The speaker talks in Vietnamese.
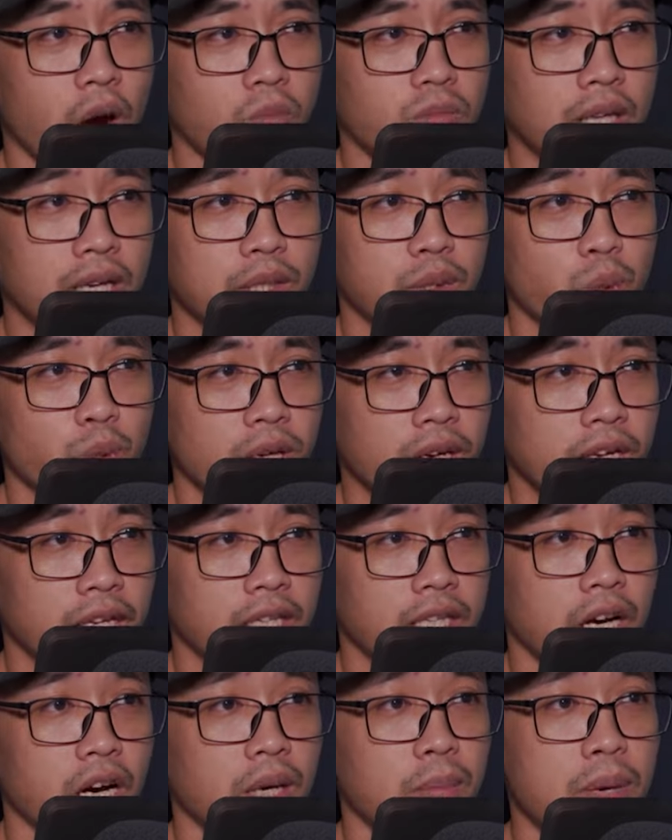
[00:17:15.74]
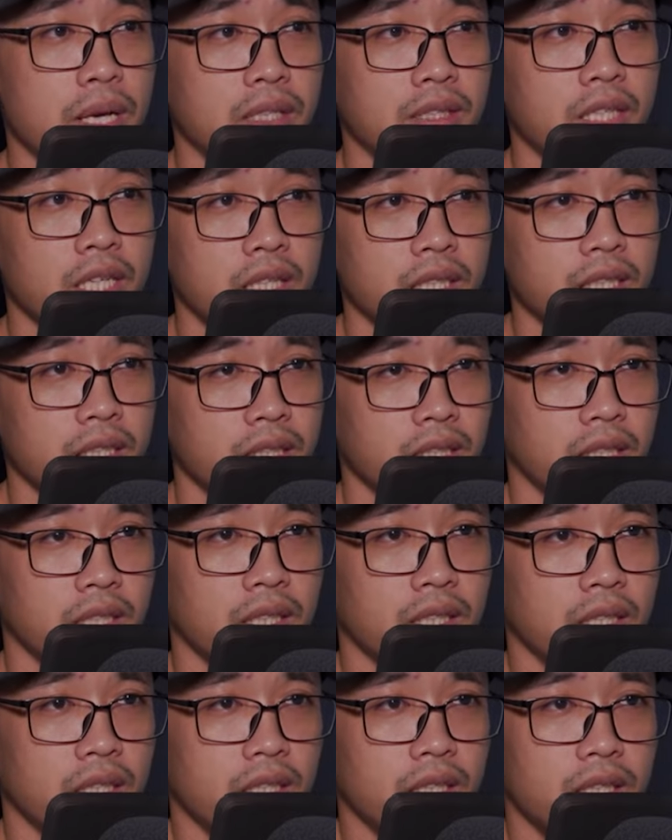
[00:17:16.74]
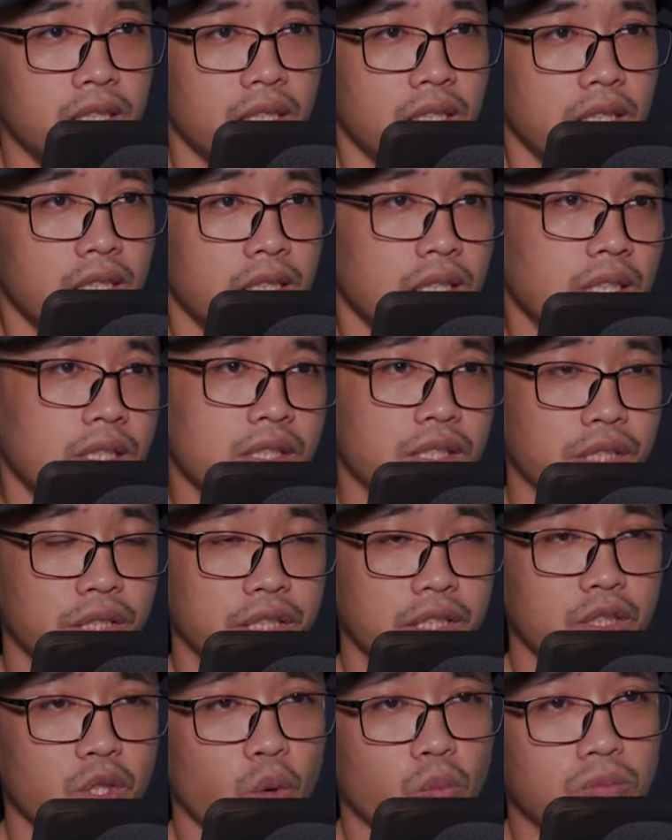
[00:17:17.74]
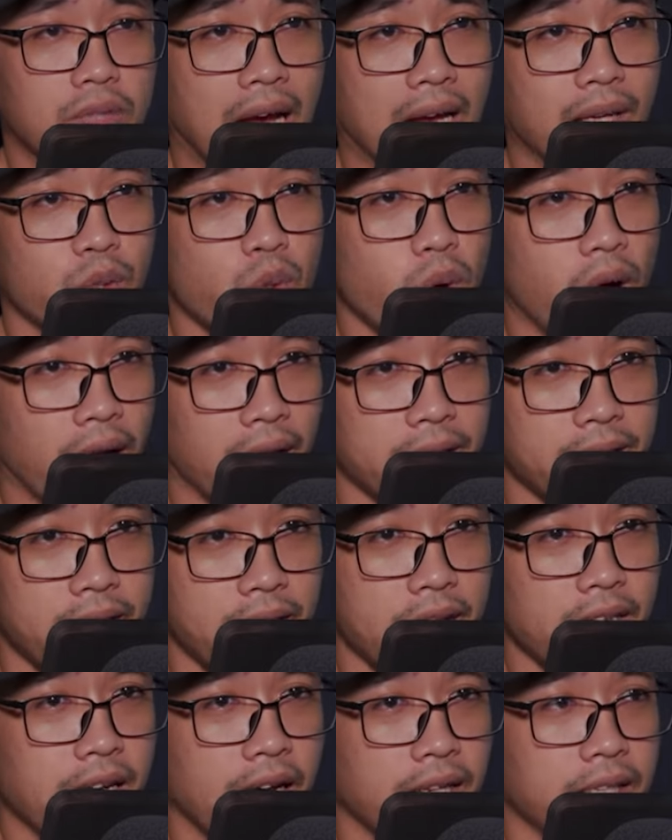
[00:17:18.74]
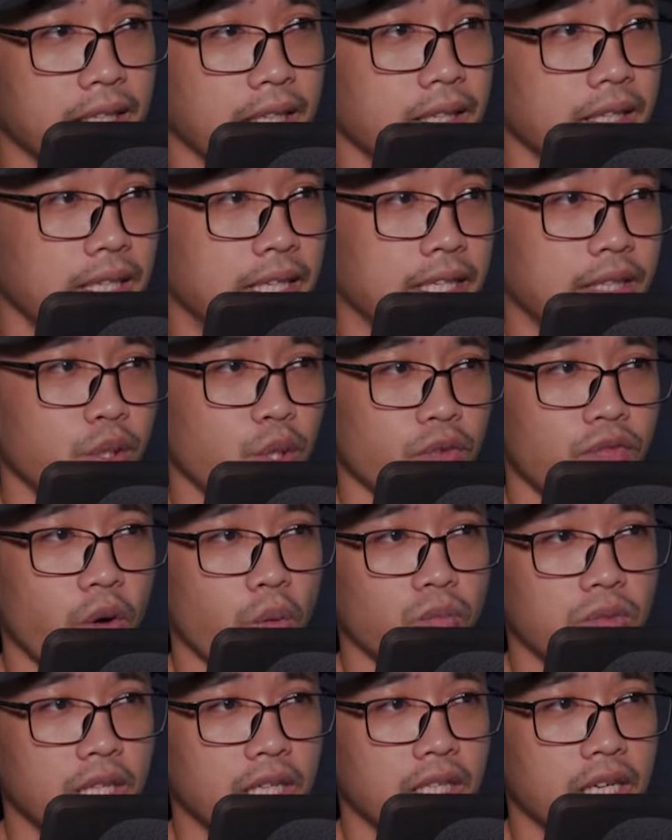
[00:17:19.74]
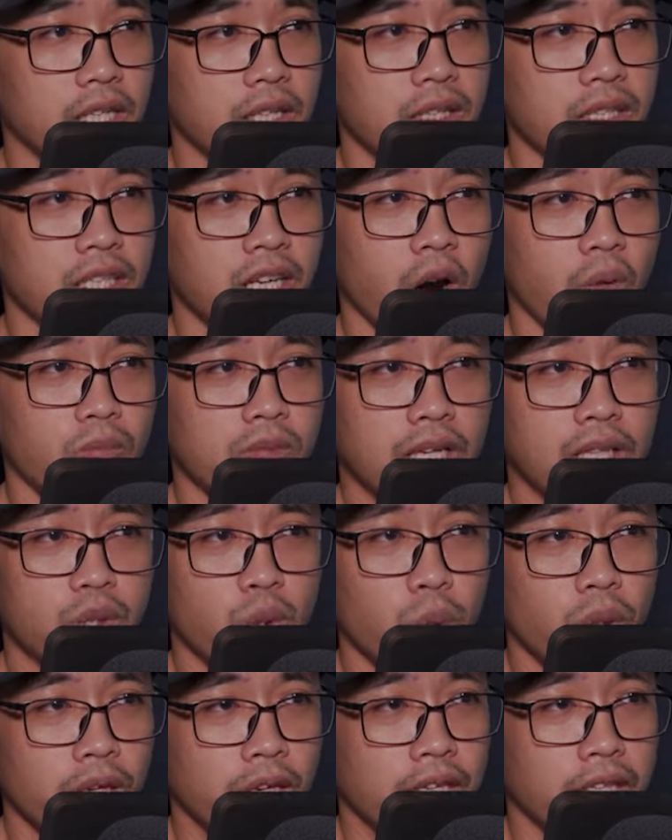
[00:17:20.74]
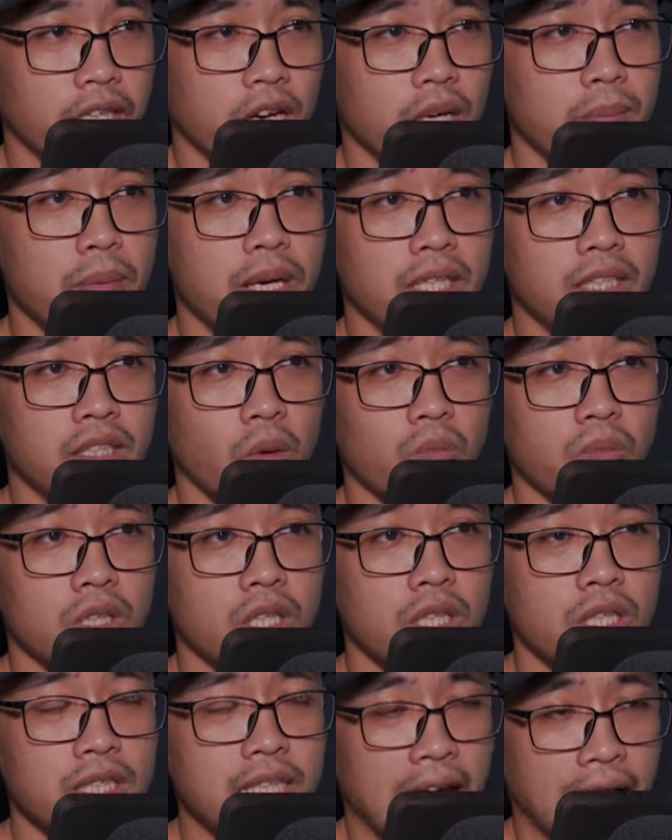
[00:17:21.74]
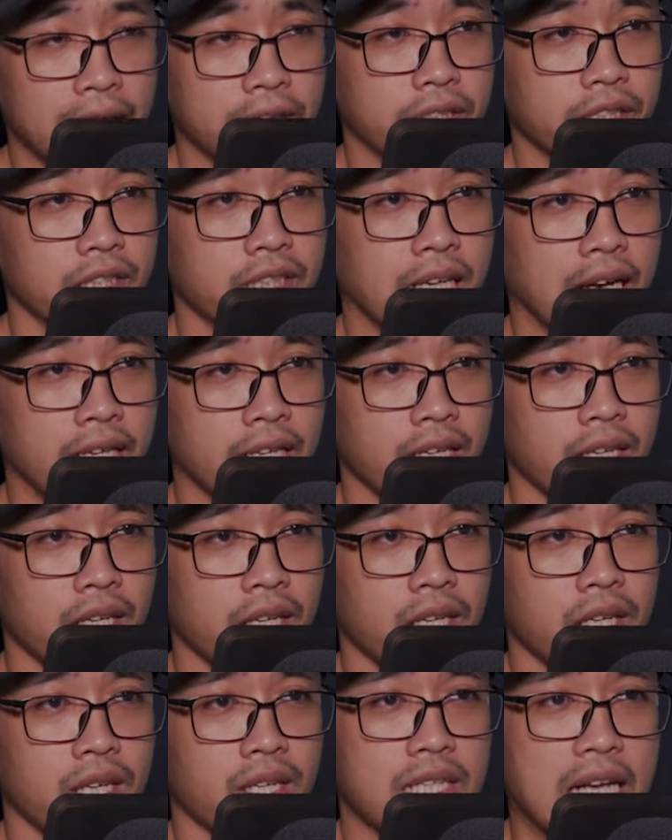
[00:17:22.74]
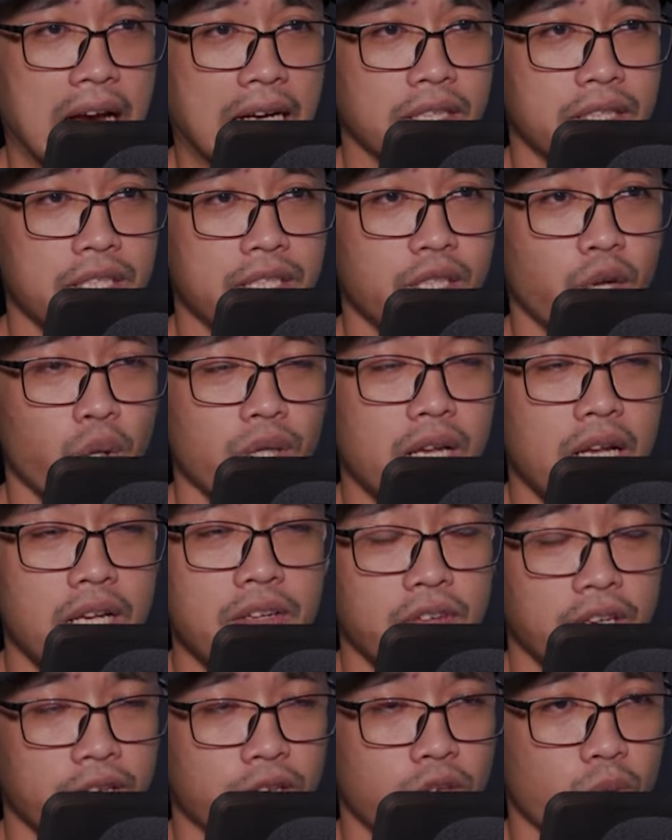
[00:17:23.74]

Nhưng mà dường như có một hạn chế. Sự tồn tại của hạn chế này khiến cho phong tiên ấn không thể xuất hiện ở bên trong giới ngàn trượng này. Càng chưa nói đến việc dung hợp.